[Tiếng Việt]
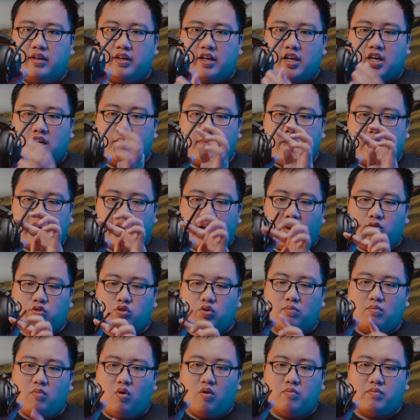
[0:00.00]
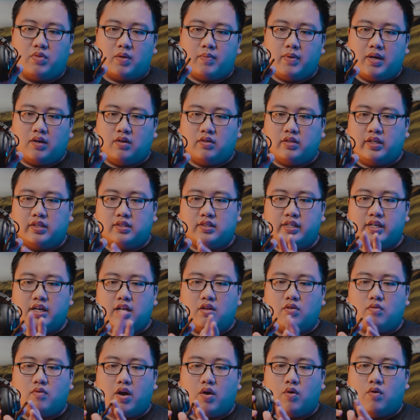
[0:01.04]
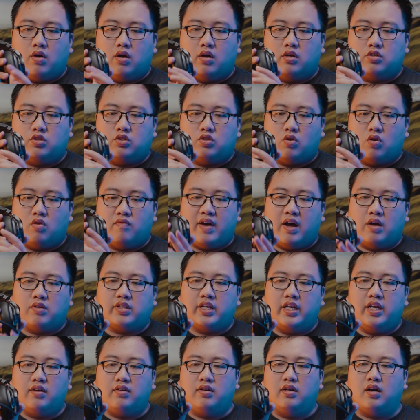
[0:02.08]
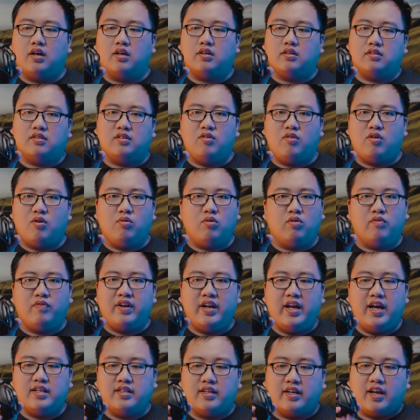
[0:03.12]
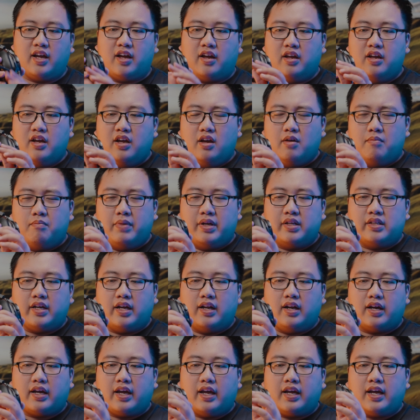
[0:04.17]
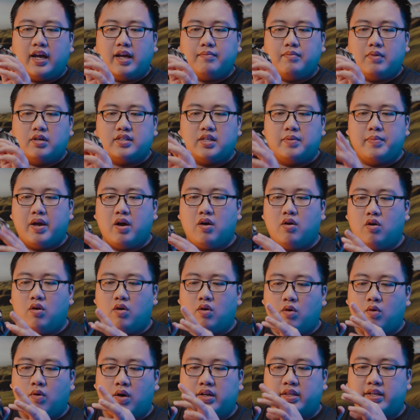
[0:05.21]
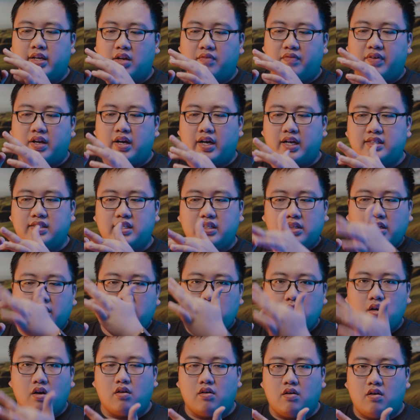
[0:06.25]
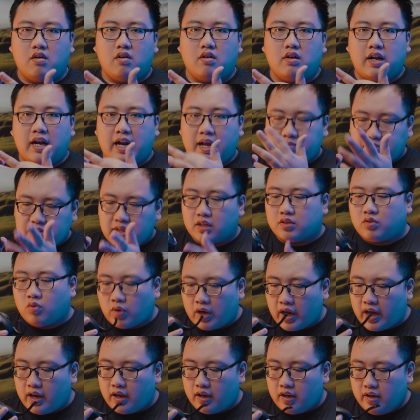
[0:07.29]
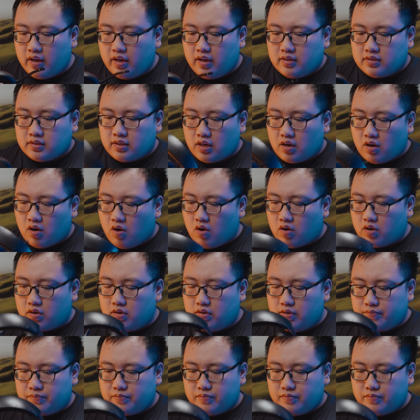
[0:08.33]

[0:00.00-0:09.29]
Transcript: Khi các bạn kéo xuống mồm thì các bạn có thể chĩa ra ngoài và cho nó vào tí cũng được. Nó không có vấn đề gì cả. Mình thấy là cái cách mà gi bê lờ họ hoàn thiện với các cái chi tiết nhựa của họ là làm rất là ok, rất là ngon.